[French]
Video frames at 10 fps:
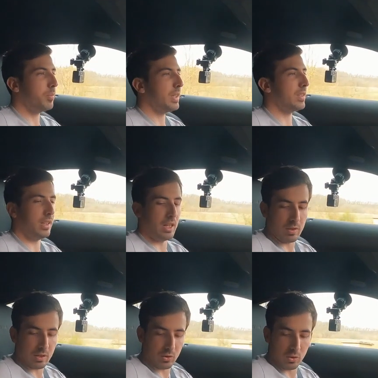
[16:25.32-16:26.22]
passer la
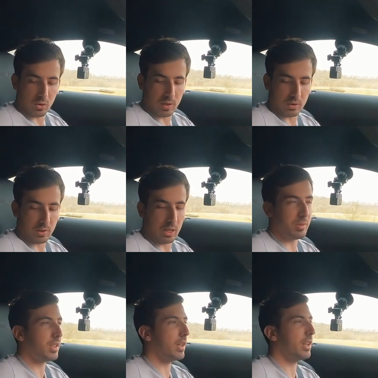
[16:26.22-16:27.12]
voiture, on va se faire un
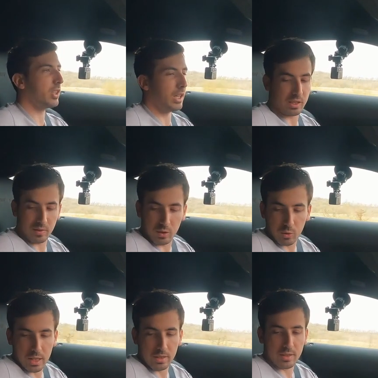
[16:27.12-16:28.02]
petit régage
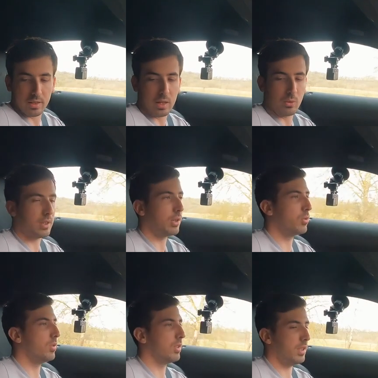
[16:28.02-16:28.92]
individuel et c'est là où c'est
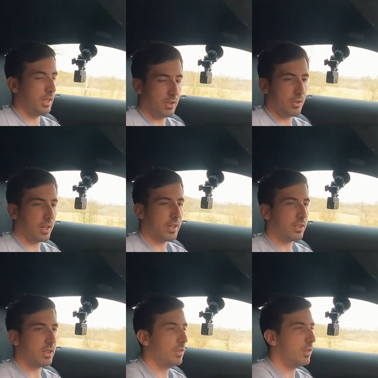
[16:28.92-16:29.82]
cool qui est le
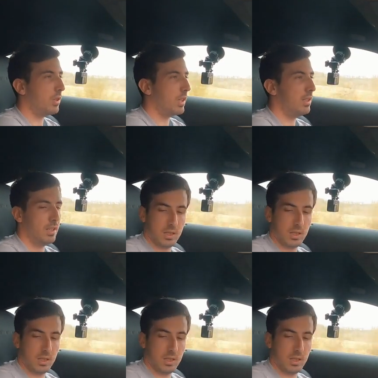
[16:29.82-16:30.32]
régage individuel.